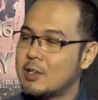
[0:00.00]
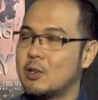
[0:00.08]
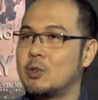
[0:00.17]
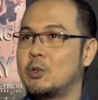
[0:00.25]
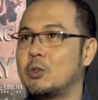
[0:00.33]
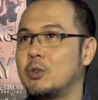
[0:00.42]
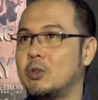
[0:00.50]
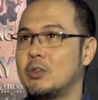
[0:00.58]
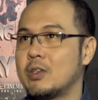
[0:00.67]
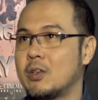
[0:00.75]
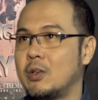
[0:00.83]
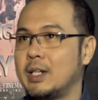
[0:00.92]

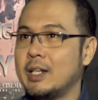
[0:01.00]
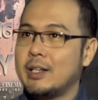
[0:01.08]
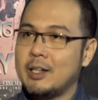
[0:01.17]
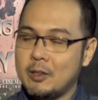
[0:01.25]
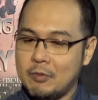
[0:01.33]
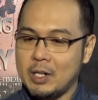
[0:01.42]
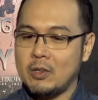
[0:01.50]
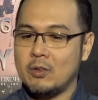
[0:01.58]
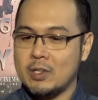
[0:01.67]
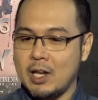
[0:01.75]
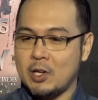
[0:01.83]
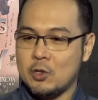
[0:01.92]
So, so identify ko
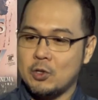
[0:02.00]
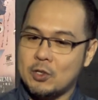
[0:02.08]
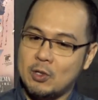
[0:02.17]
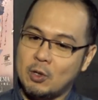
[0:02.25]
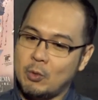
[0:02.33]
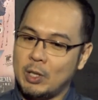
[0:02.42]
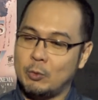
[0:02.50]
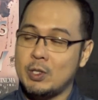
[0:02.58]
yung sections ng kwento,